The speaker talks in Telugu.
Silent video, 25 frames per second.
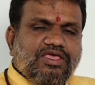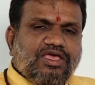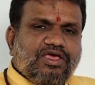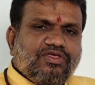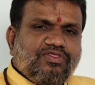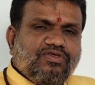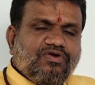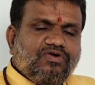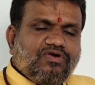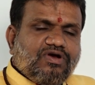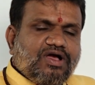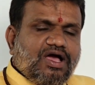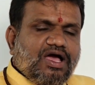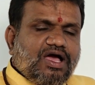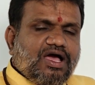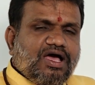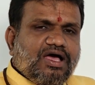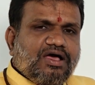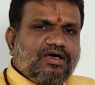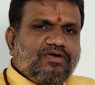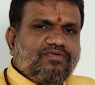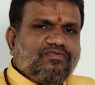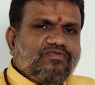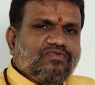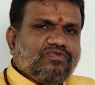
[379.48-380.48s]
ఏదో ఒక
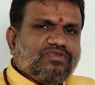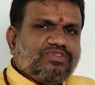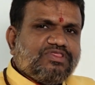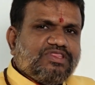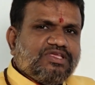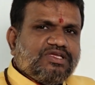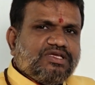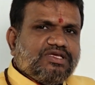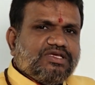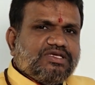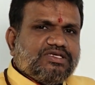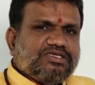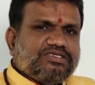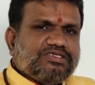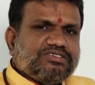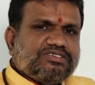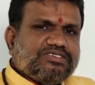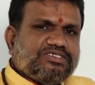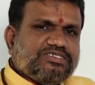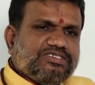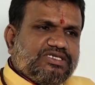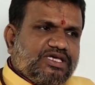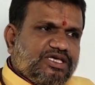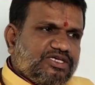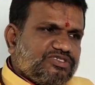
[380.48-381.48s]
వృత్తి
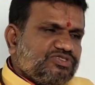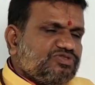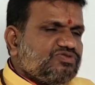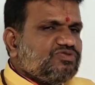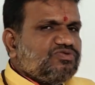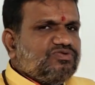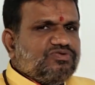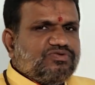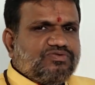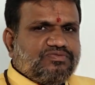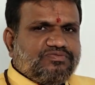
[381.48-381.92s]
చేస్తూ